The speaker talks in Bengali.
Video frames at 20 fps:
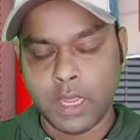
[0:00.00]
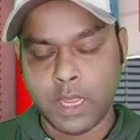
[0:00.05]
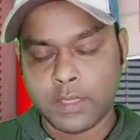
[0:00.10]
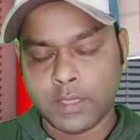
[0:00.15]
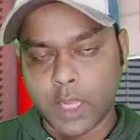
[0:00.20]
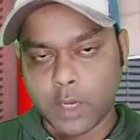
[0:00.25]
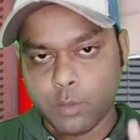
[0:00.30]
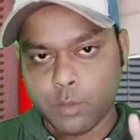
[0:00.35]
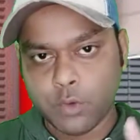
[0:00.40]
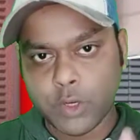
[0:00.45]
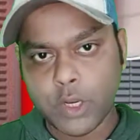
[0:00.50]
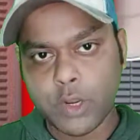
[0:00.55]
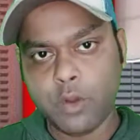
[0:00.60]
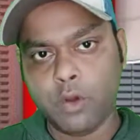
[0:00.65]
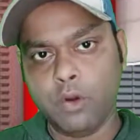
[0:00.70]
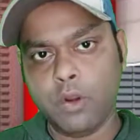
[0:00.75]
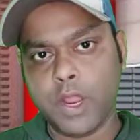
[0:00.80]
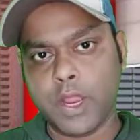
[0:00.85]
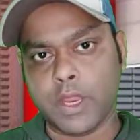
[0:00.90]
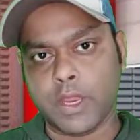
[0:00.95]
তার মনে
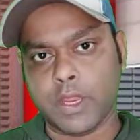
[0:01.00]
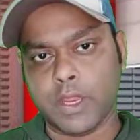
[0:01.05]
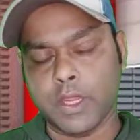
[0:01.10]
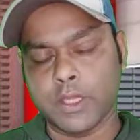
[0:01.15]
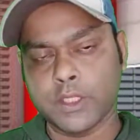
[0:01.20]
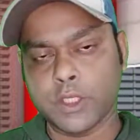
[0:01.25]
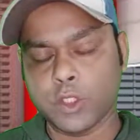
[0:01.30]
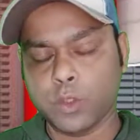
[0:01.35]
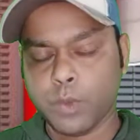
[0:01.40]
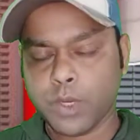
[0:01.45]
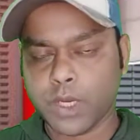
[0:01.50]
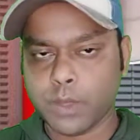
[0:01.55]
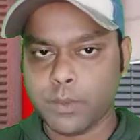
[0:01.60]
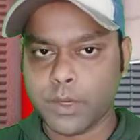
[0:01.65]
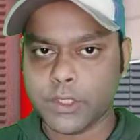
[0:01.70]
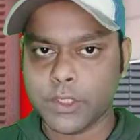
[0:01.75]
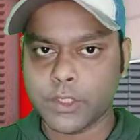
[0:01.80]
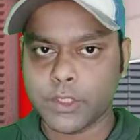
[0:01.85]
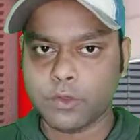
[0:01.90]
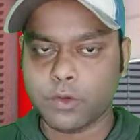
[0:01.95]
হলেই সে তোমাকে
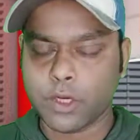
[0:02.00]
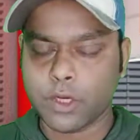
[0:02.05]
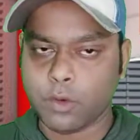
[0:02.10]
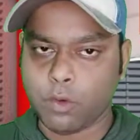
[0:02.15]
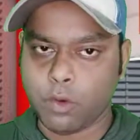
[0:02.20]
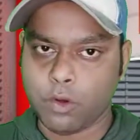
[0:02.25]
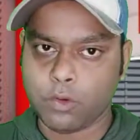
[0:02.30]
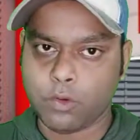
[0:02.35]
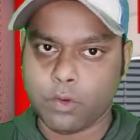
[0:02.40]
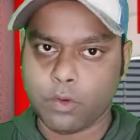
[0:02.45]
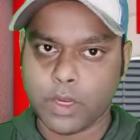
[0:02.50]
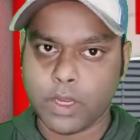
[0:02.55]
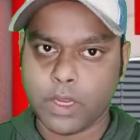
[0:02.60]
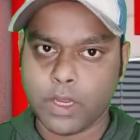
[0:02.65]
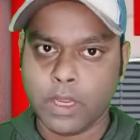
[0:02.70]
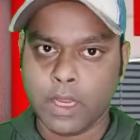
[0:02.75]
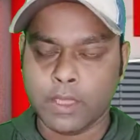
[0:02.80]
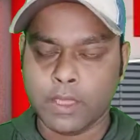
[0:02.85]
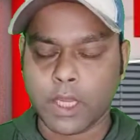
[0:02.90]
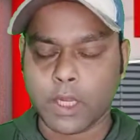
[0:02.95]
মেসেজ করে কল করে
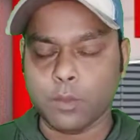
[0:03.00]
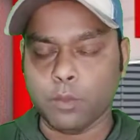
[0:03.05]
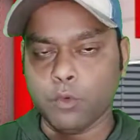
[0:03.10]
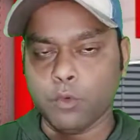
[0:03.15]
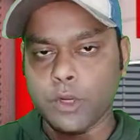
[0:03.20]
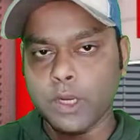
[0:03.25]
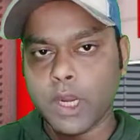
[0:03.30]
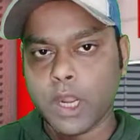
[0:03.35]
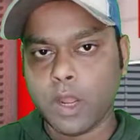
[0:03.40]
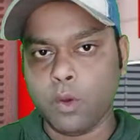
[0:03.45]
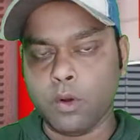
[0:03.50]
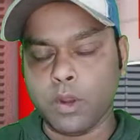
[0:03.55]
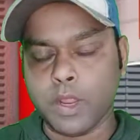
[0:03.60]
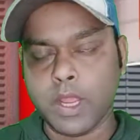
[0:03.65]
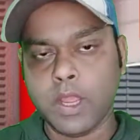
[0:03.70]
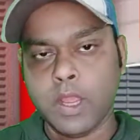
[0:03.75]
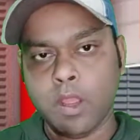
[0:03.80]
তার মনে না হলে